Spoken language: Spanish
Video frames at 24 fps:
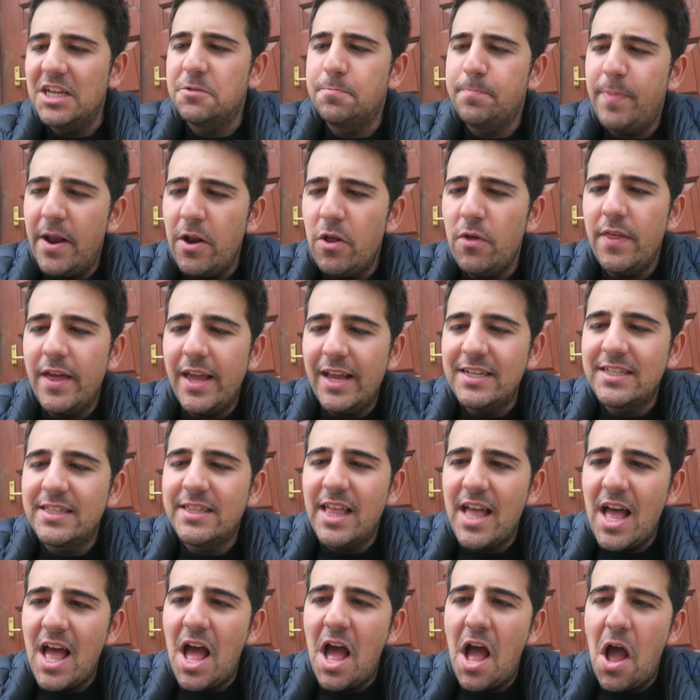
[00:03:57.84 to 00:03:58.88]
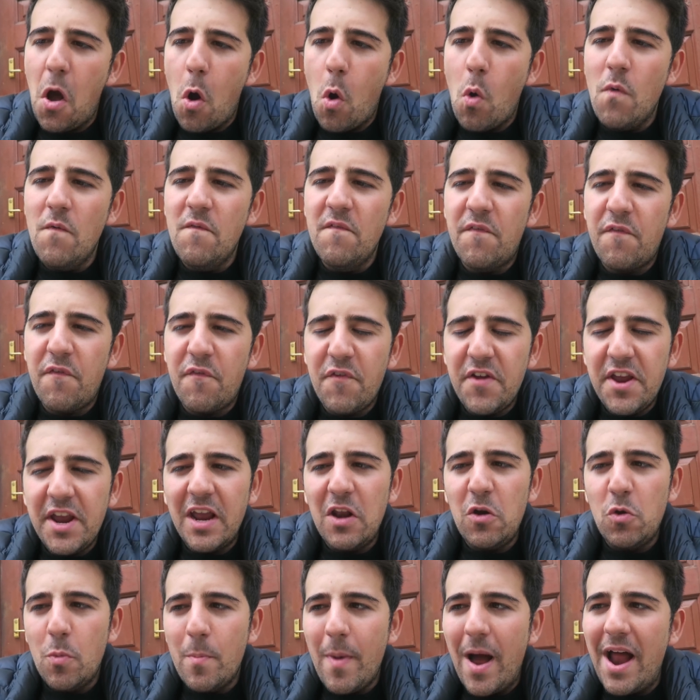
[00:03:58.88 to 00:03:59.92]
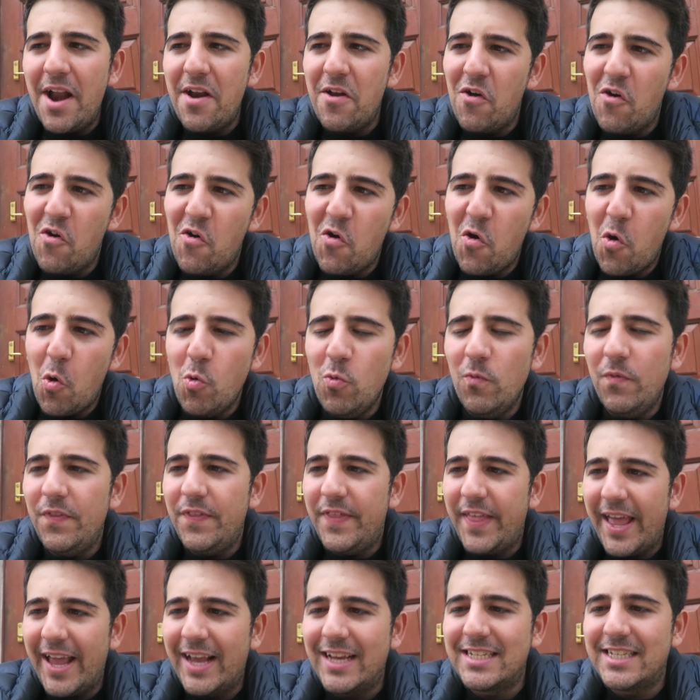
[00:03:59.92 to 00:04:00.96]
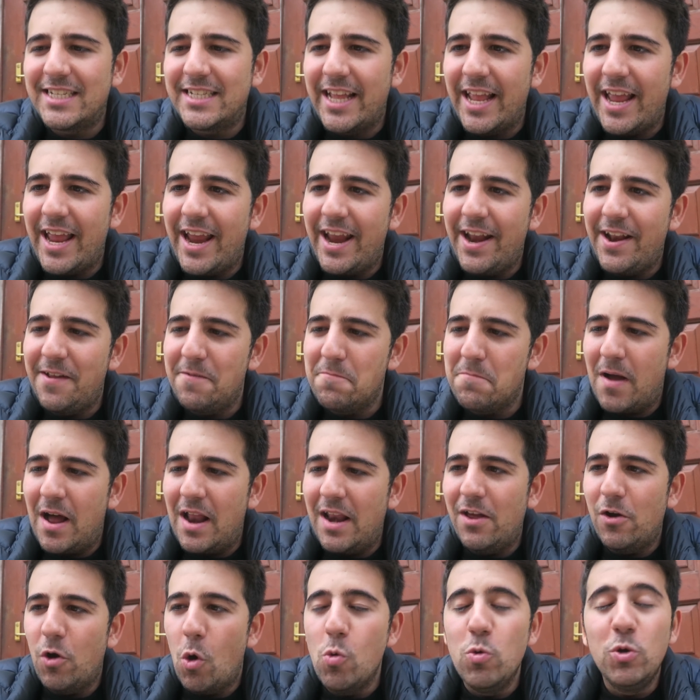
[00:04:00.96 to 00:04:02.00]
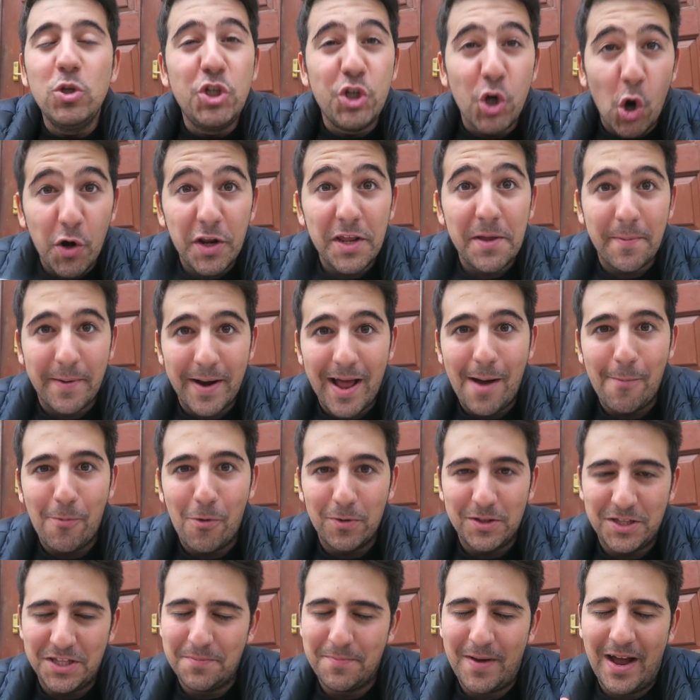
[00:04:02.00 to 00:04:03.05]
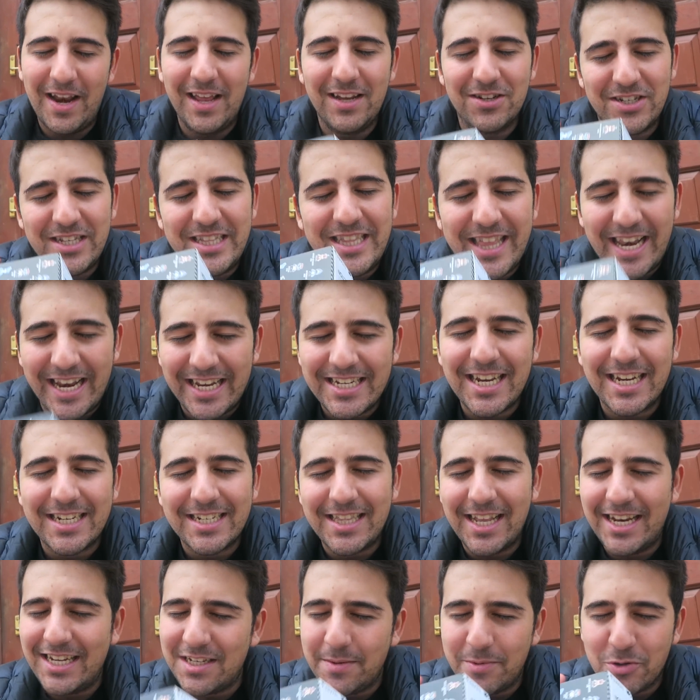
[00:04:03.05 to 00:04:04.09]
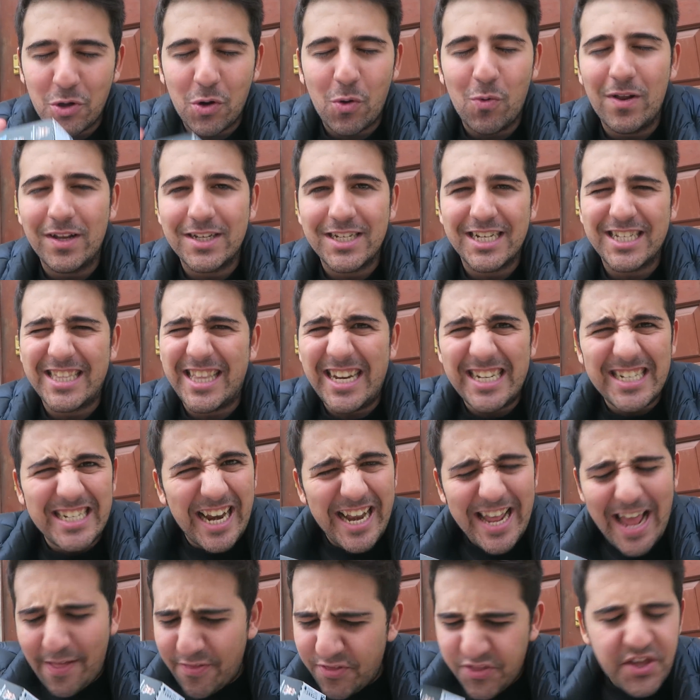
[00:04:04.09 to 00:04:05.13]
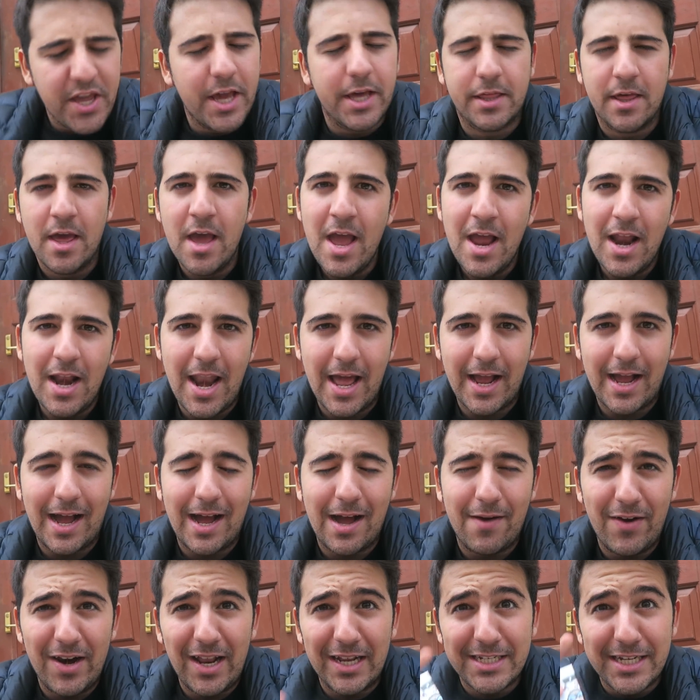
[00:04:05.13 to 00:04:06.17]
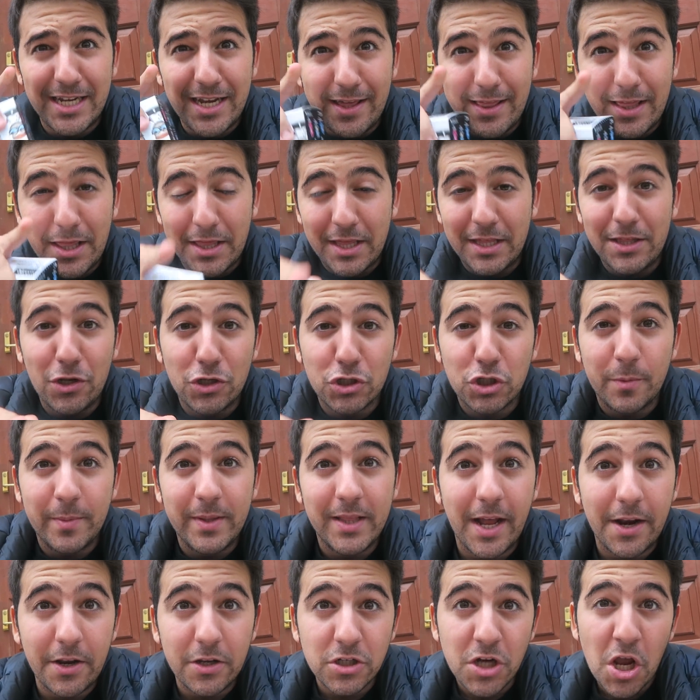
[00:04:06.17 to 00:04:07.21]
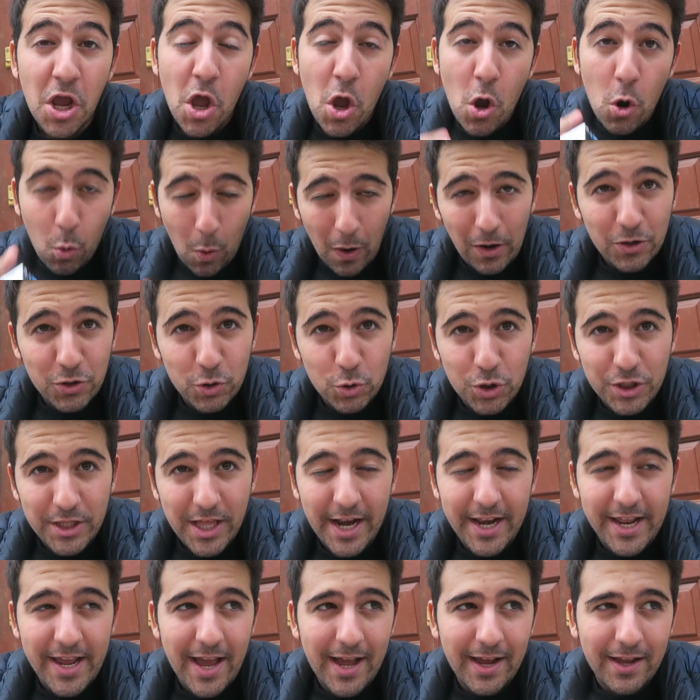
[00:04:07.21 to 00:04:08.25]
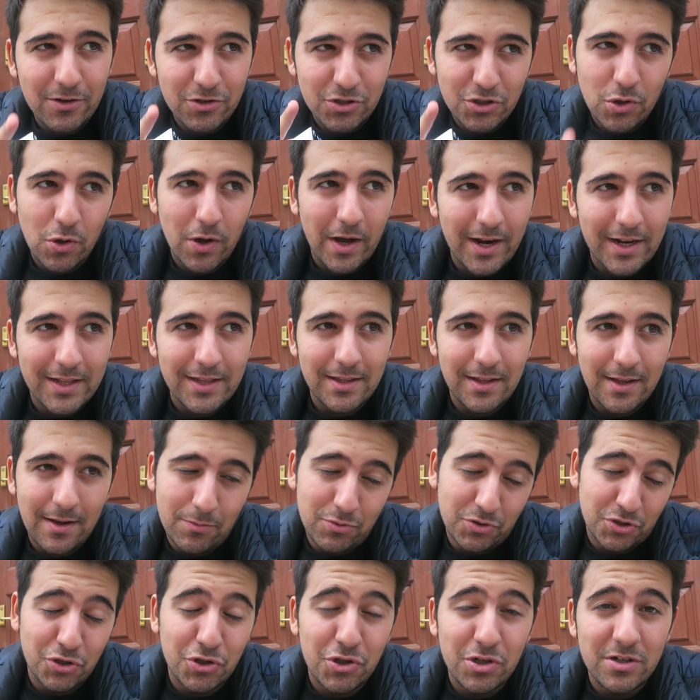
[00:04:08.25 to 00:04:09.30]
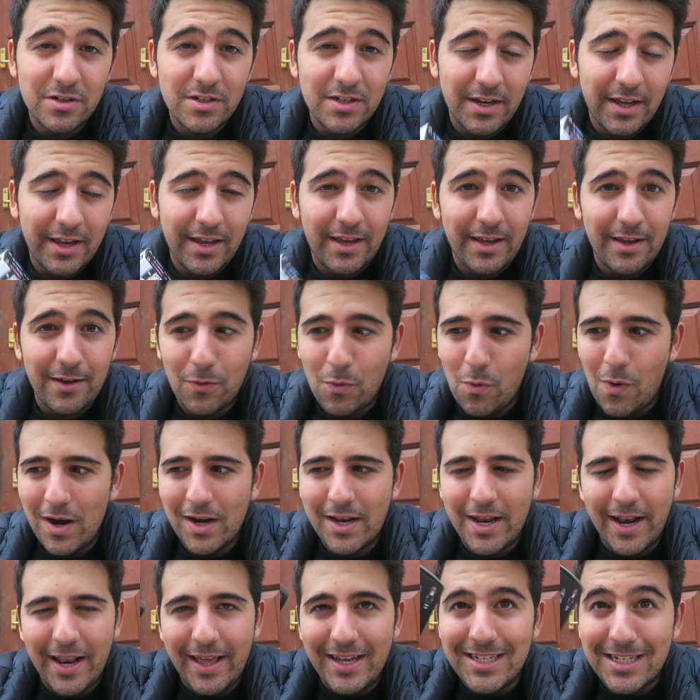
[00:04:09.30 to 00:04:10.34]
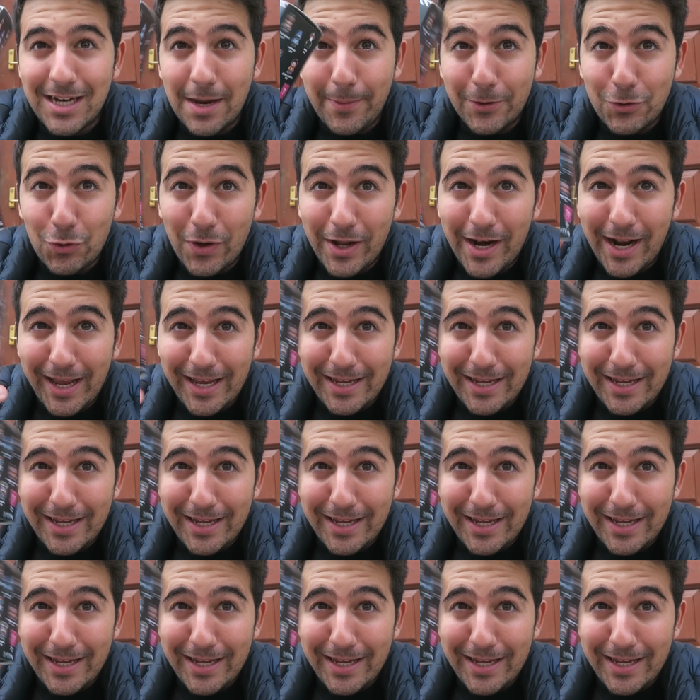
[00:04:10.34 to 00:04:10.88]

Espero de esta un fin el humano, un Dexter, ¿vale? O un Johnny Bravo, ¿vale? 3 a tres, si me toca una de esas tres sería 10 la caja, ¿vale? Así que decid en los comentarios cuál os gustaría que os tocara a vosotros y cuál queréis que va a tocar